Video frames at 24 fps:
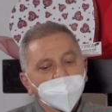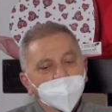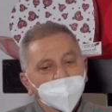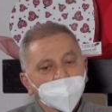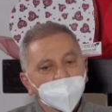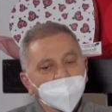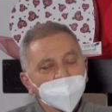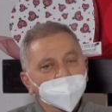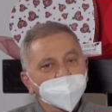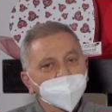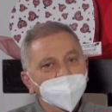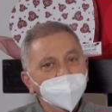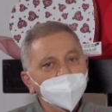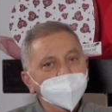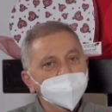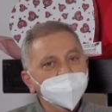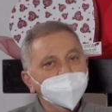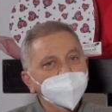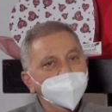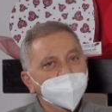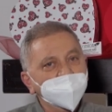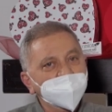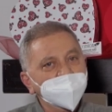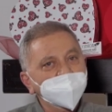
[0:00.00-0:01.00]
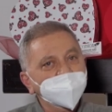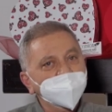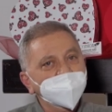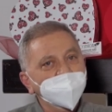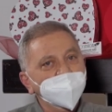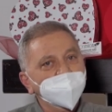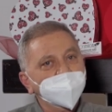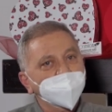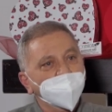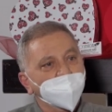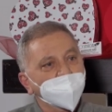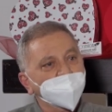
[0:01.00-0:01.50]
Ecco, noi durante
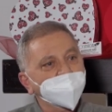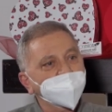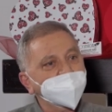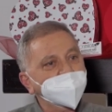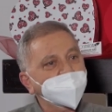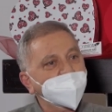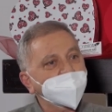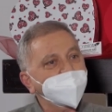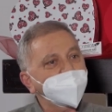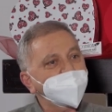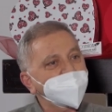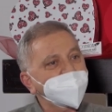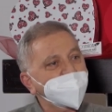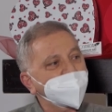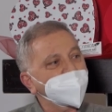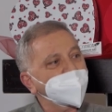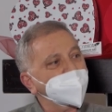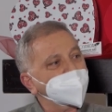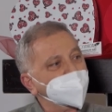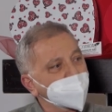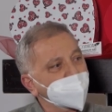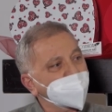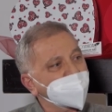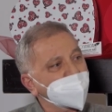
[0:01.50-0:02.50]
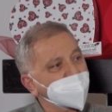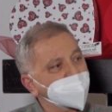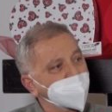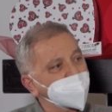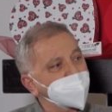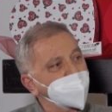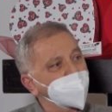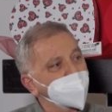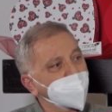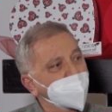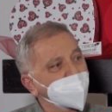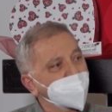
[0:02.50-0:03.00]
il Covid abbiamo trovato
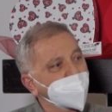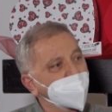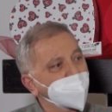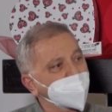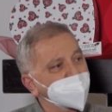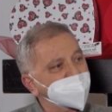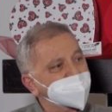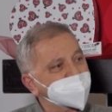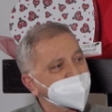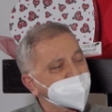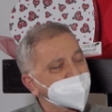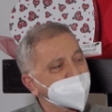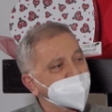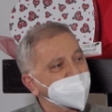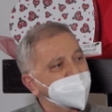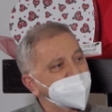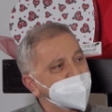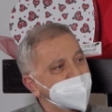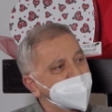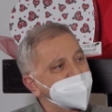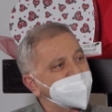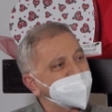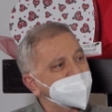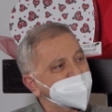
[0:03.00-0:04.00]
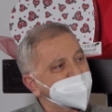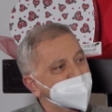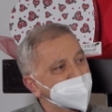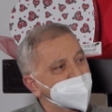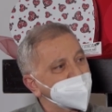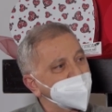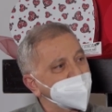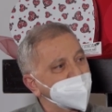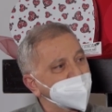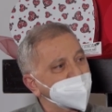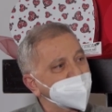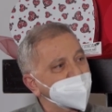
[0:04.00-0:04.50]
di nuovo questa
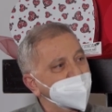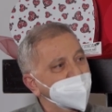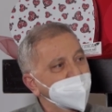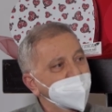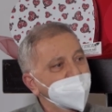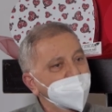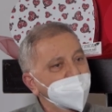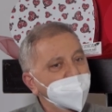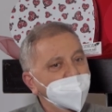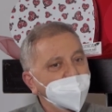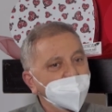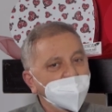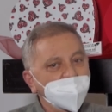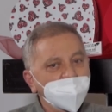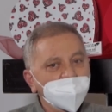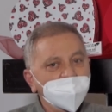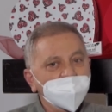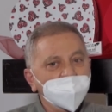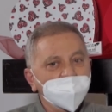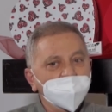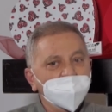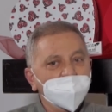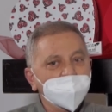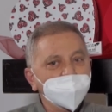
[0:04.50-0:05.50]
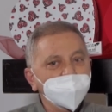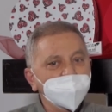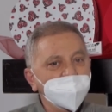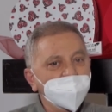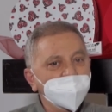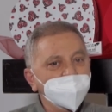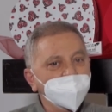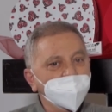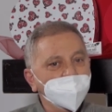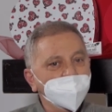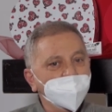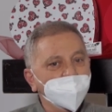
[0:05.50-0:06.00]
dimensione e
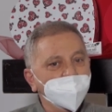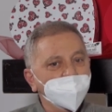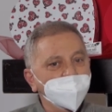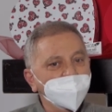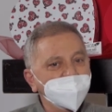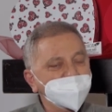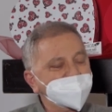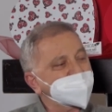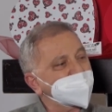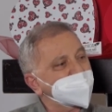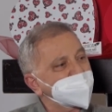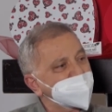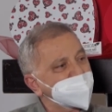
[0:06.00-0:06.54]
l'abbiamo messa a